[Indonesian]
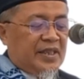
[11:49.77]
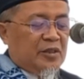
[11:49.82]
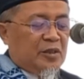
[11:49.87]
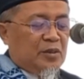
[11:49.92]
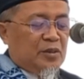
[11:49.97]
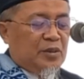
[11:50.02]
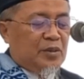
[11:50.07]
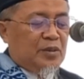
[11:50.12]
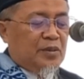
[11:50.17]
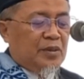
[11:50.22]

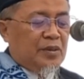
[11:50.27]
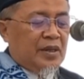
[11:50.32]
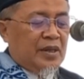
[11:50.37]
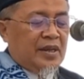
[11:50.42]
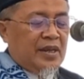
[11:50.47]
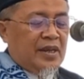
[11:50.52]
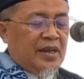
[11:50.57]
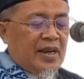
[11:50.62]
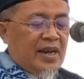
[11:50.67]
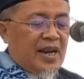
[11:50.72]
itu
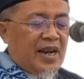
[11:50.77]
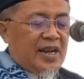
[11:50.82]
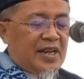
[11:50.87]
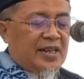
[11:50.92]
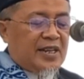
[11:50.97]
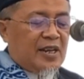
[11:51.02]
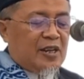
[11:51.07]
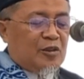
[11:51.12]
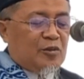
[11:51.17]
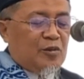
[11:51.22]

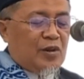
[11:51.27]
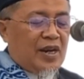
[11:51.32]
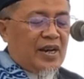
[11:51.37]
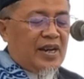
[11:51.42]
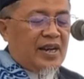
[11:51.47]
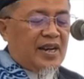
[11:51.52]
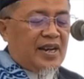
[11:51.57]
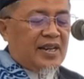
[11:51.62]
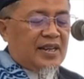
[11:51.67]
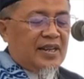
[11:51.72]
ada dua
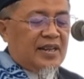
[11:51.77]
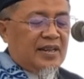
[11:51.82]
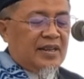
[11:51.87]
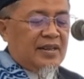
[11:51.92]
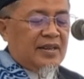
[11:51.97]
hal